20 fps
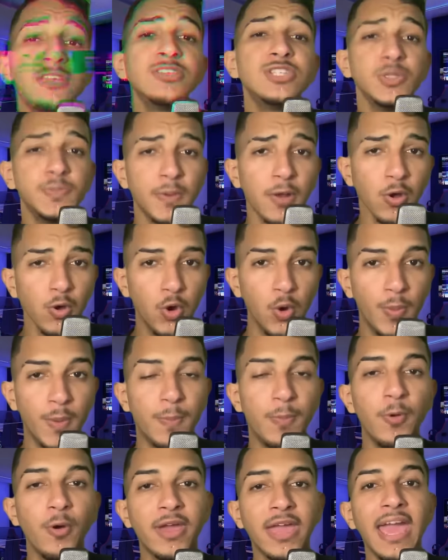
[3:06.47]
não se
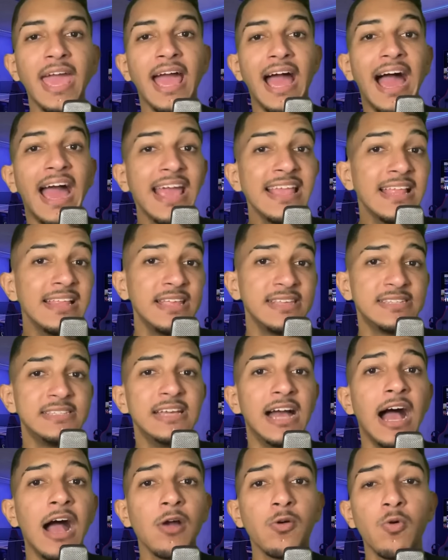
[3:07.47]
preocupe, porque ainda
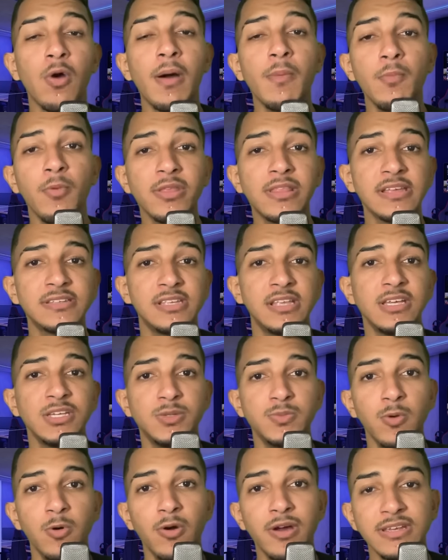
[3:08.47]
nesse arco há muitas
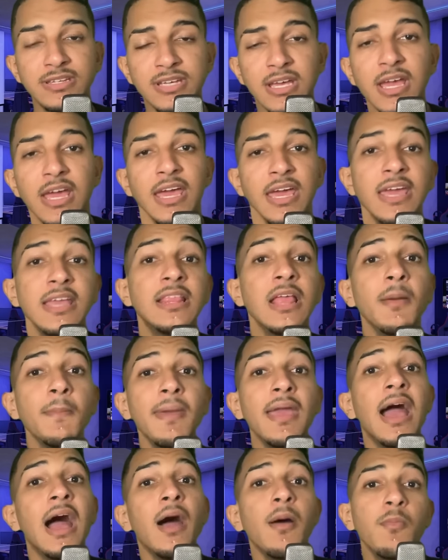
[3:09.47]
cenas boas e
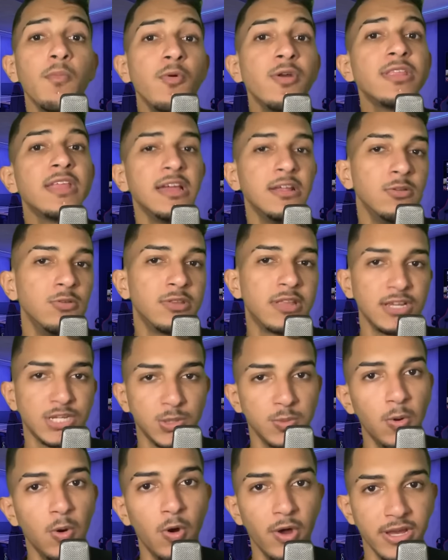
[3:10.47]
também há muitas
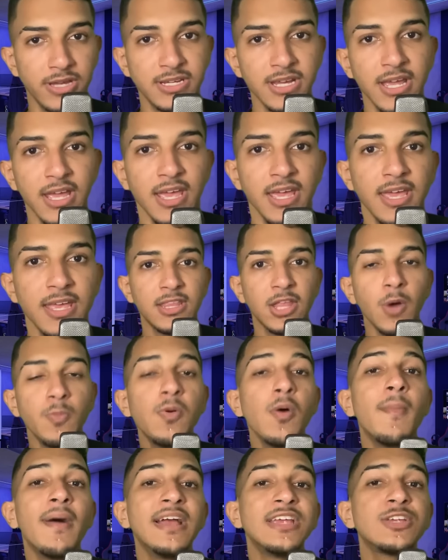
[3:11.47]
lutas boas. Então,
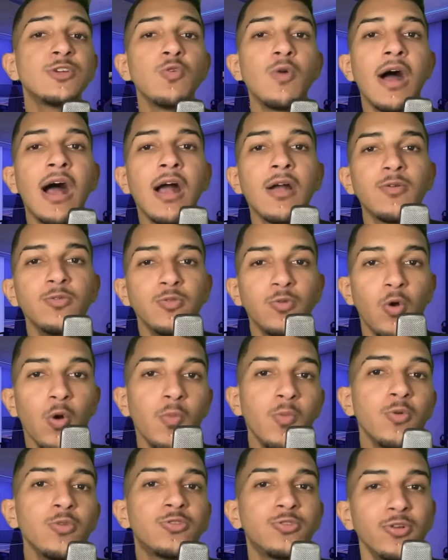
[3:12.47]
por mais que o arco
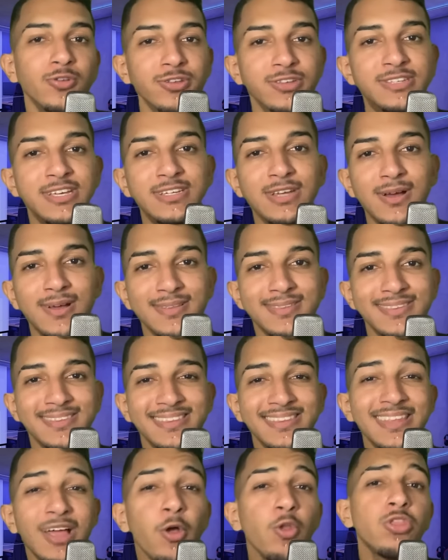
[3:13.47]
como um todo seja
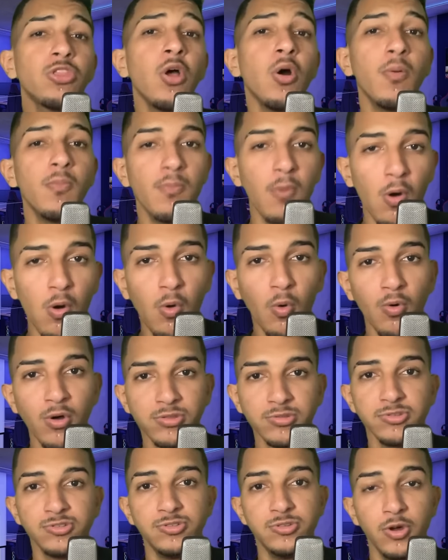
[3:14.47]
não tão bom
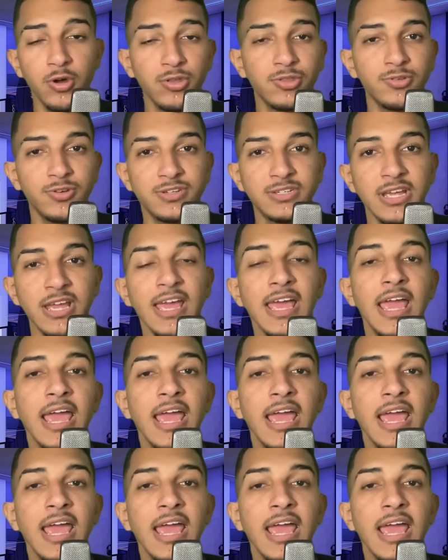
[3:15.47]
quanto os outros,